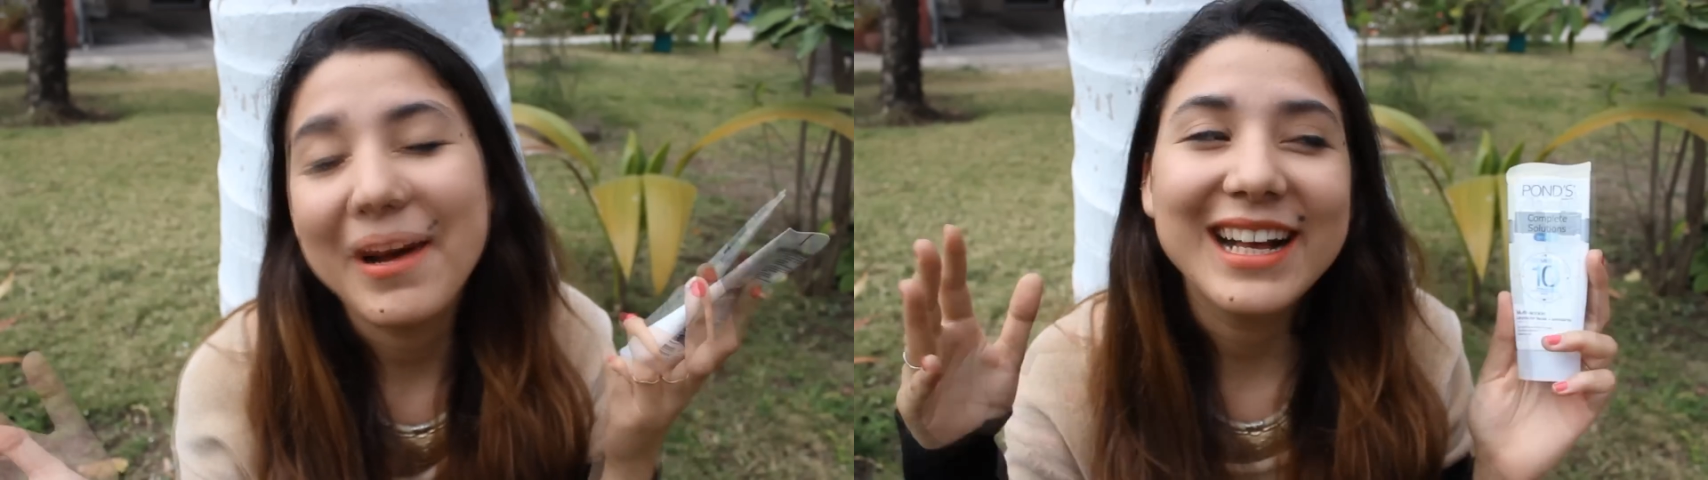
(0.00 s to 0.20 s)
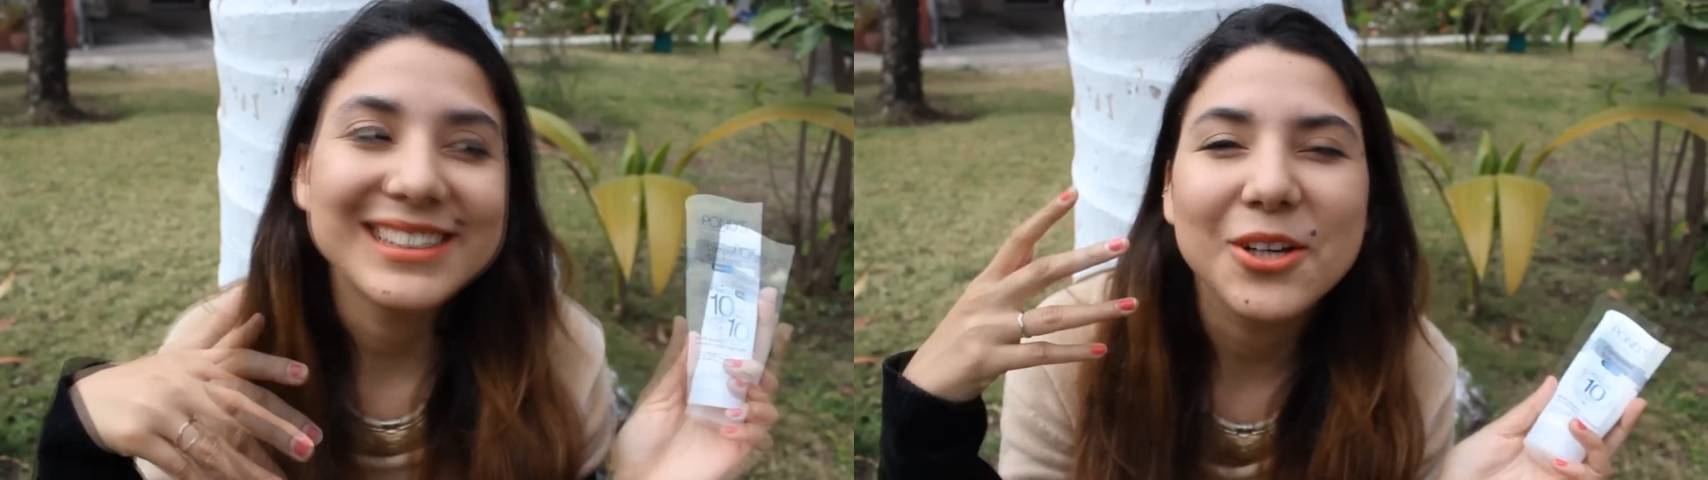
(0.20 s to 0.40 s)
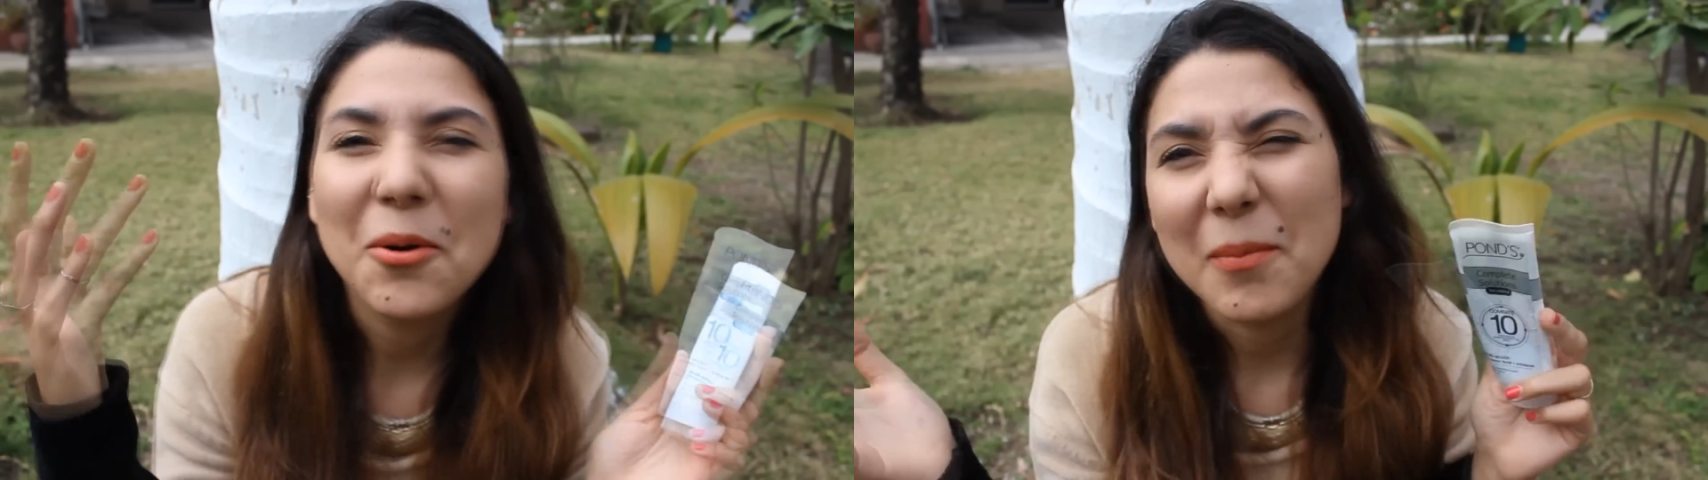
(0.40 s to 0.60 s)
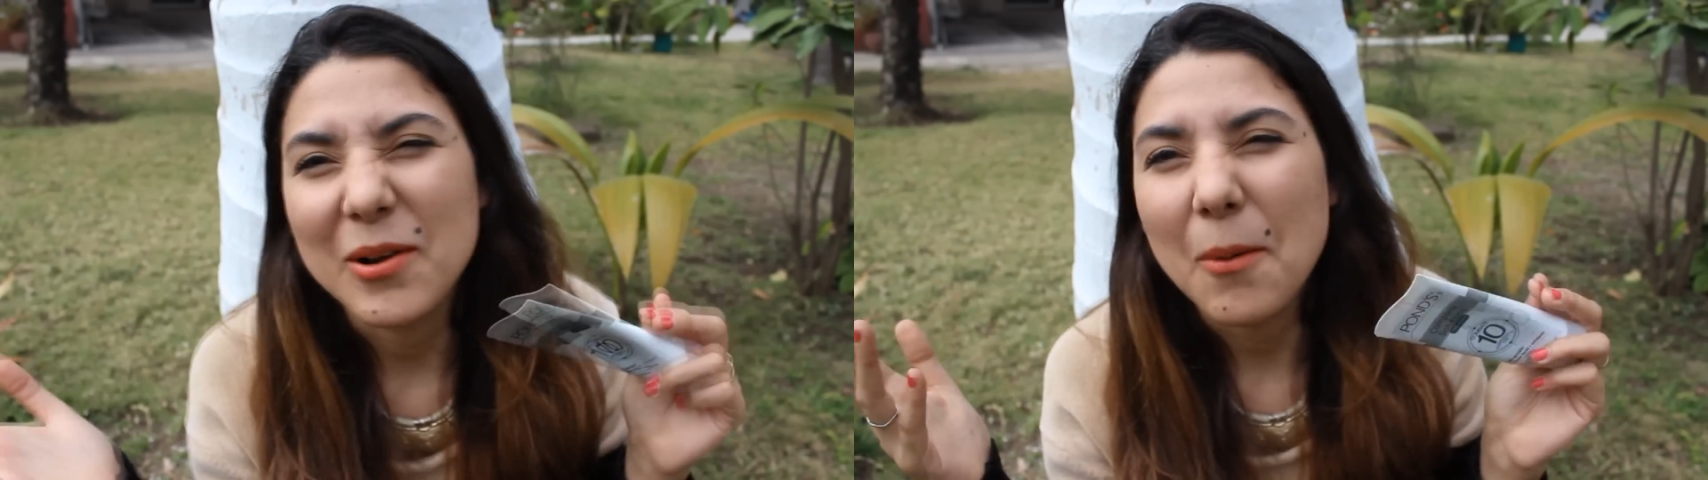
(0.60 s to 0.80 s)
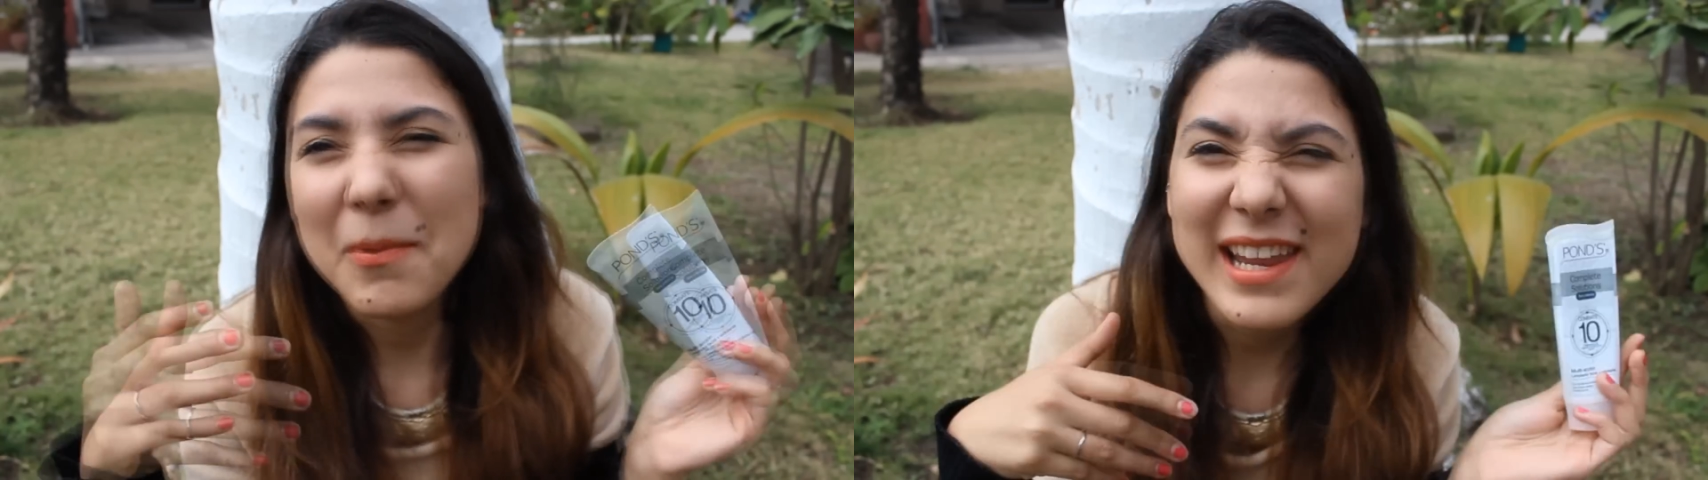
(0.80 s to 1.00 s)
más cómo
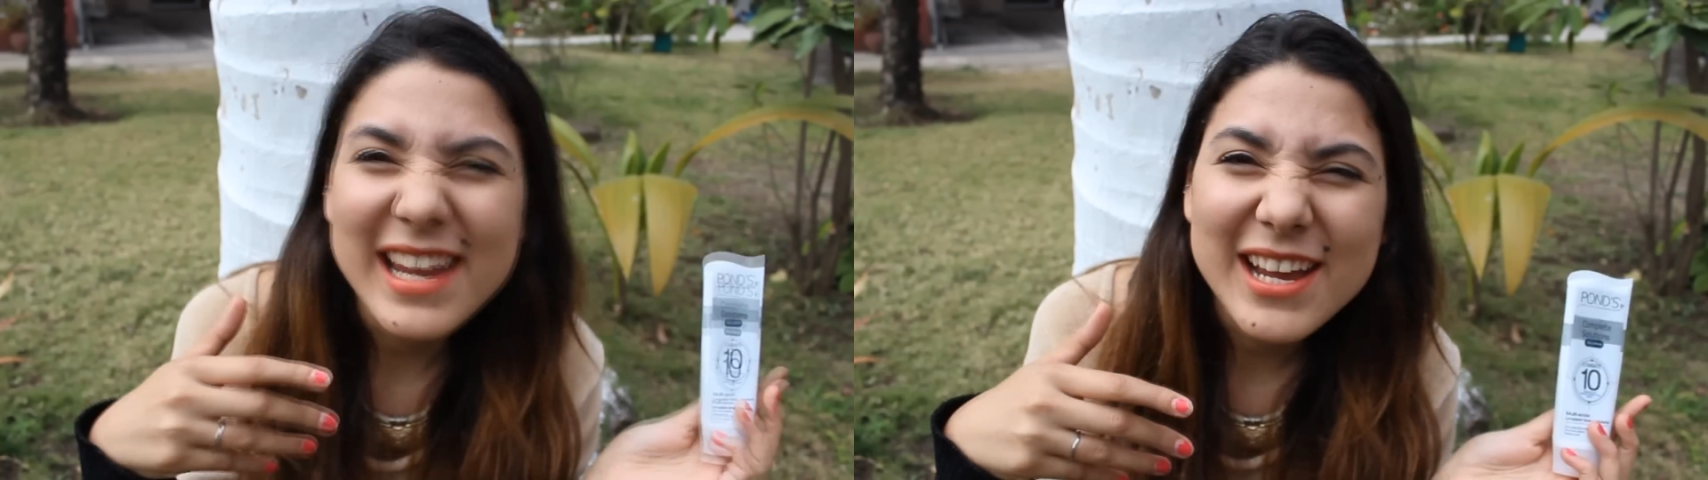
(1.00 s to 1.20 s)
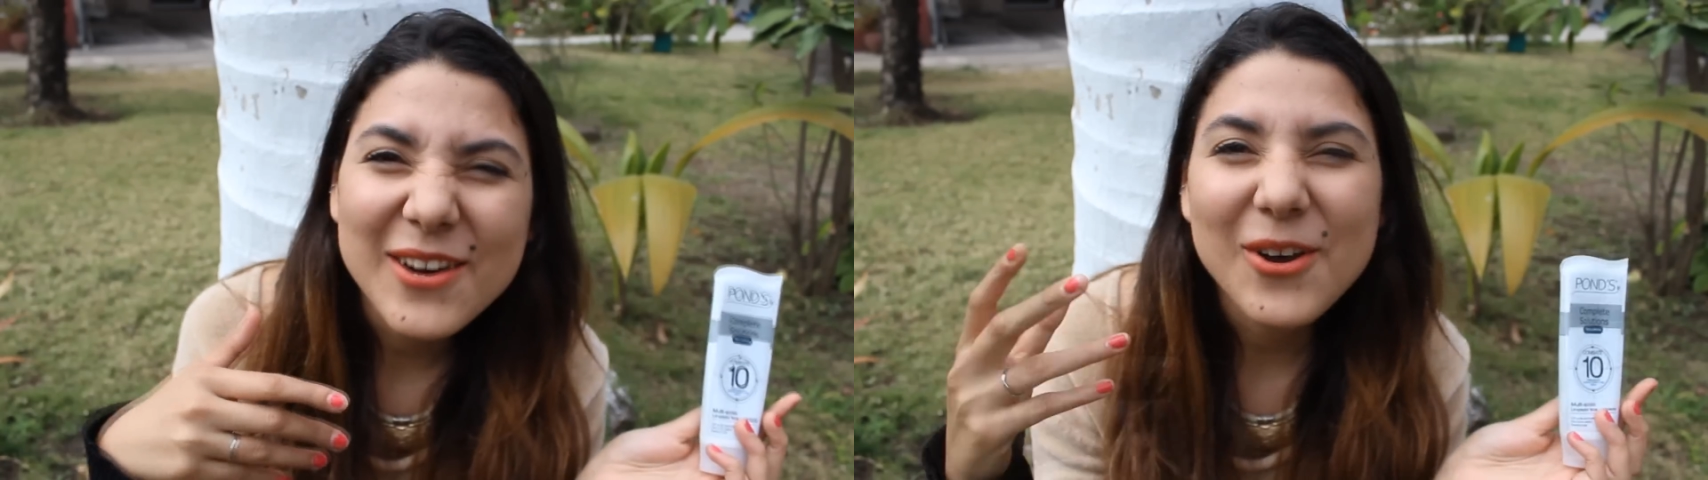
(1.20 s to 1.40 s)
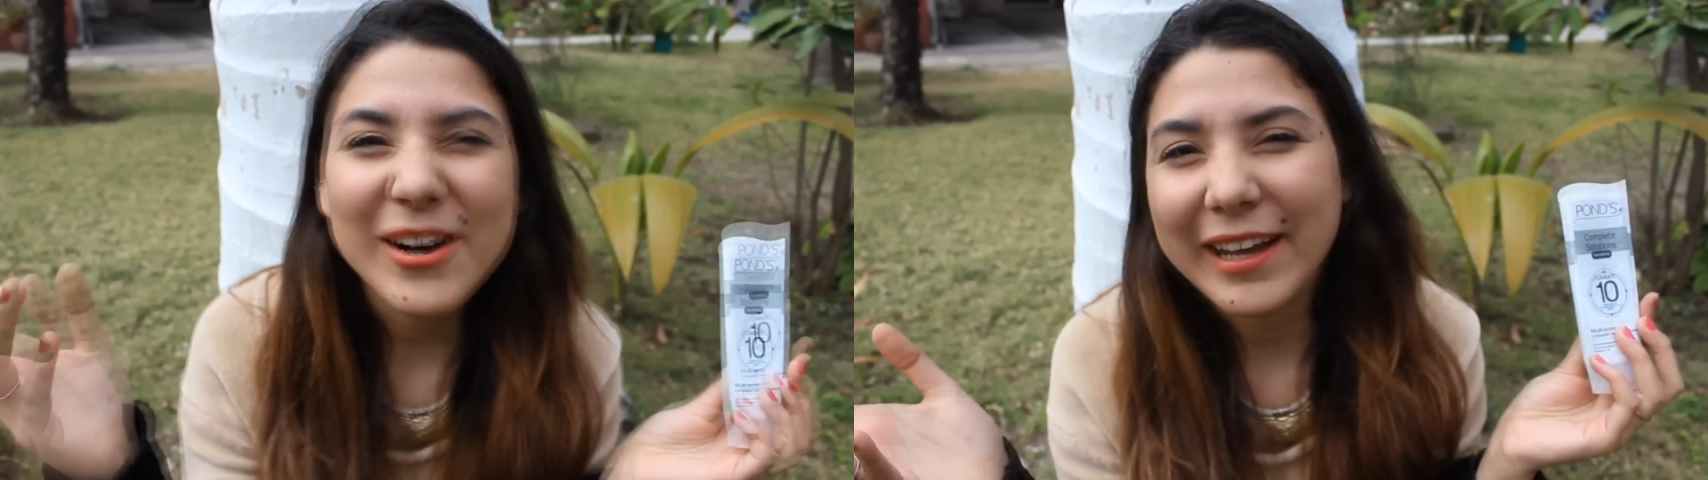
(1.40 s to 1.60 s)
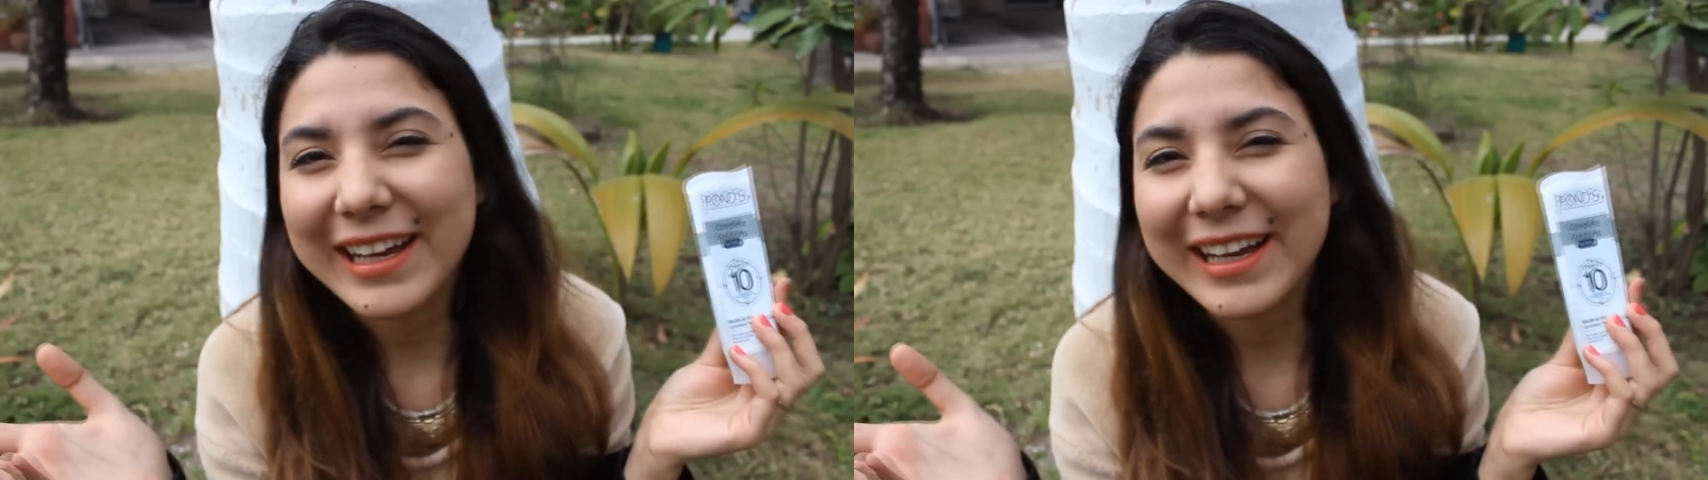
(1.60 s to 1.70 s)
me lo aplico,